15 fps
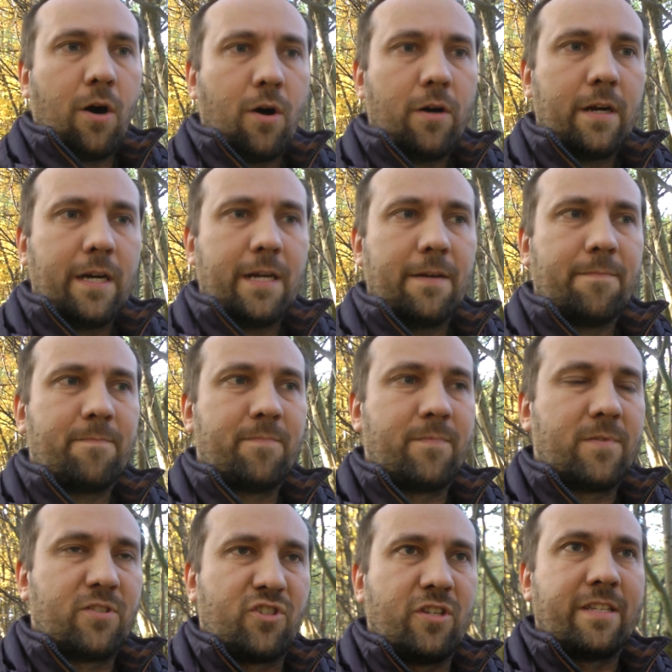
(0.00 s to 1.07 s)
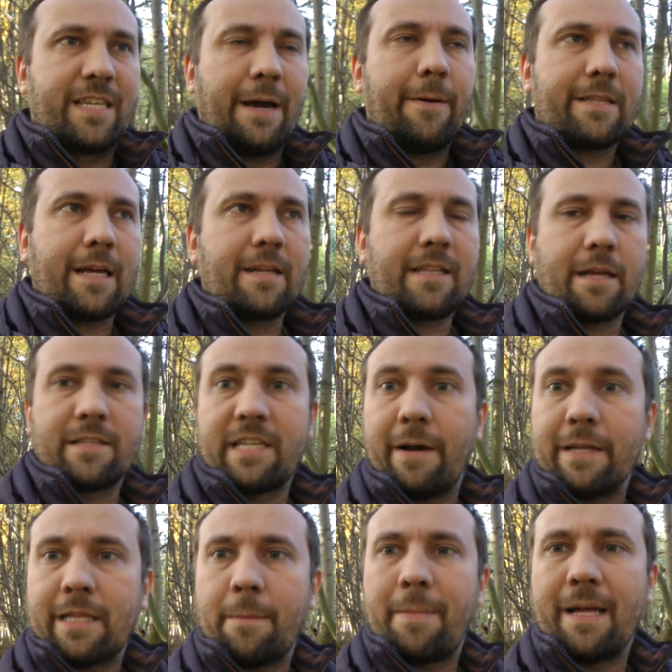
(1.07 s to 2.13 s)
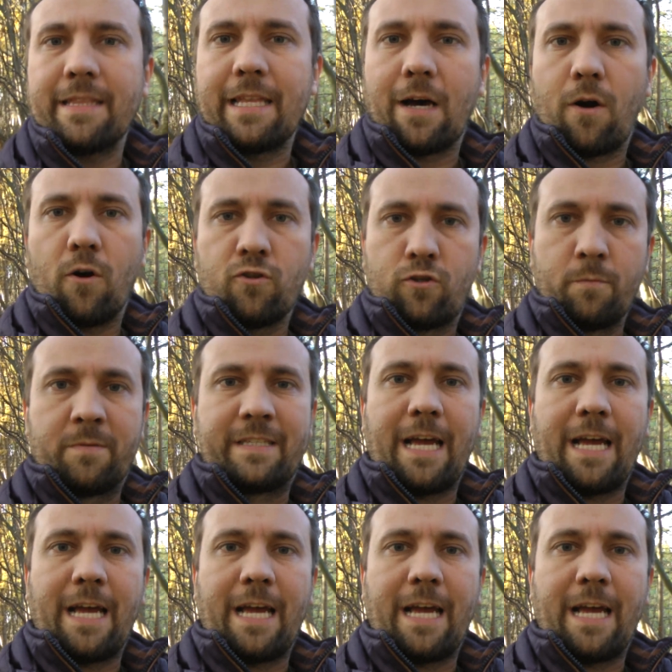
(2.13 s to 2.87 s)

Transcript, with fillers: E, czy cała ta, ta, cała ta banda osób,